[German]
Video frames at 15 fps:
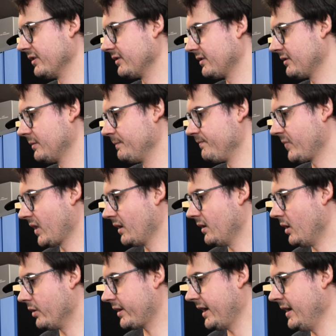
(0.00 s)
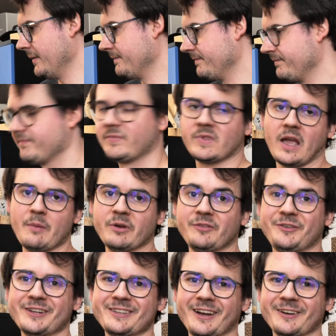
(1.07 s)
ist. Okay, damit
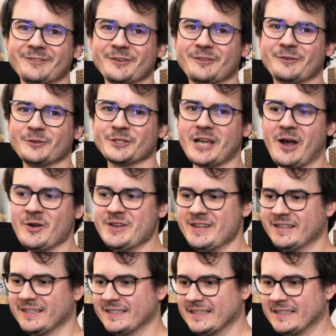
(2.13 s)
vielen Dank fürs Zuschauen.